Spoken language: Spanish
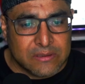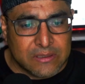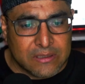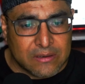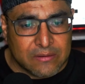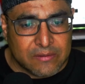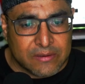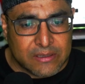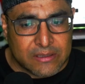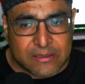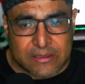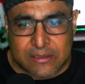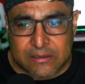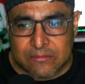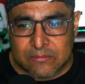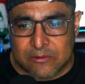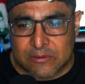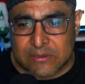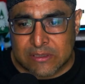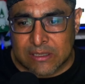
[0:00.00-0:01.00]
Ahora ya
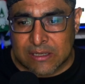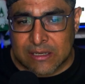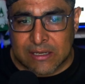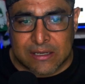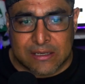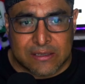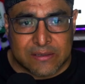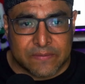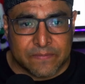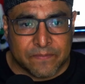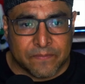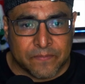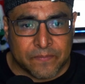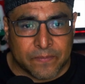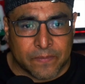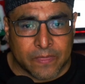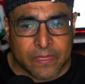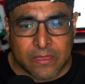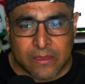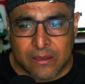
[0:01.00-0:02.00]
tenemos acá
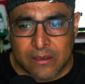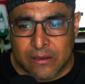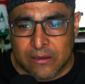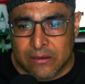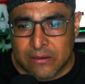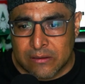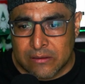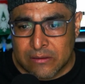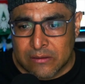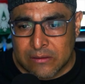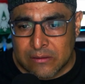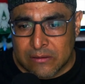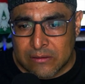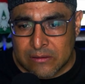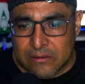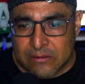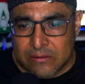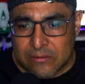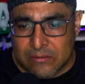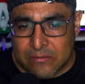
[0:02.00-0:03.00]

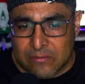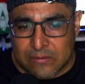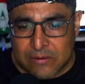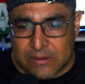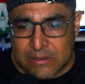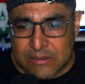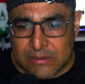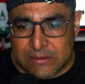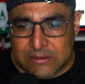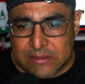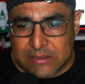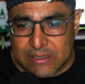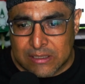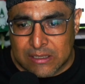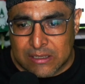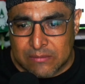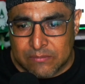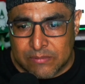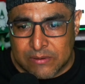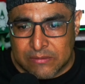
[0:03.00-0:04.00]
lo que es la
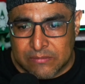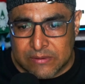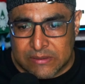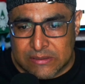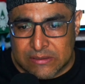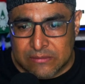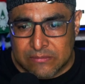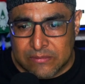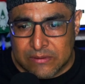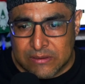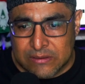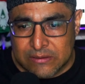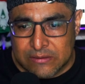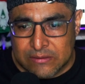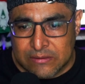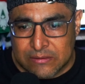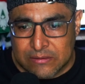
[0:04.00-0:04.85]
capa visible.